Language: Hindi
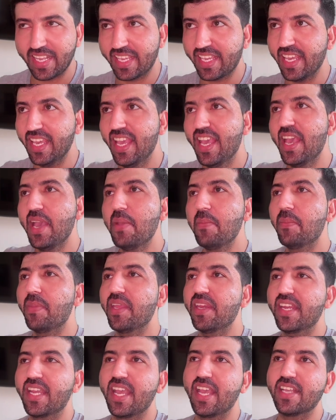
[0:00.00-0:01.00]
लेके
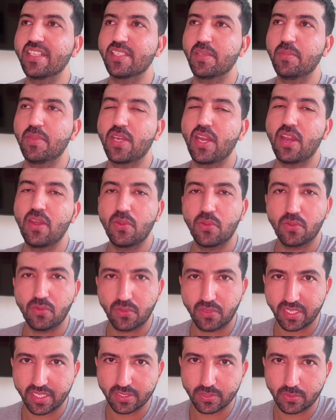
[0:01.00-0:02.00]
फिर गया समीरा
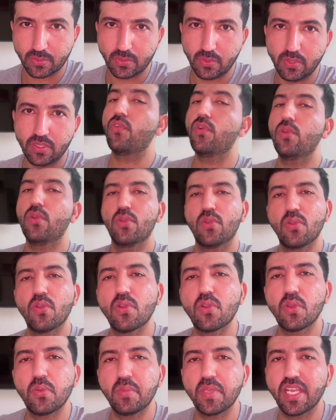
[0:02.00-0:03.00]
लोगों के स्कूल वो लोगों
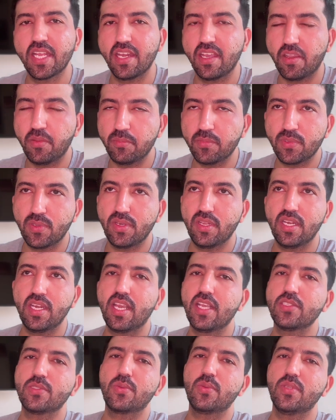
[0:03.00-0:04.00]
को भी
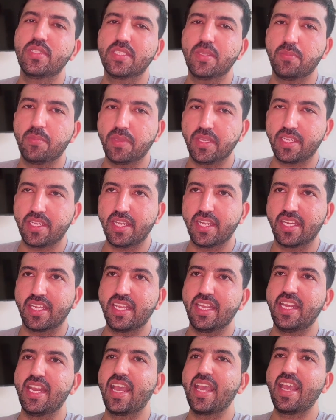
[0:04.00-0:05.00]
अल्हम्दुलिल्लाह स्कूल से पिक
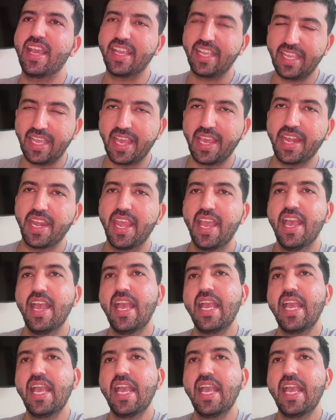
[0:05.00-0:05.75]
करके लाया घर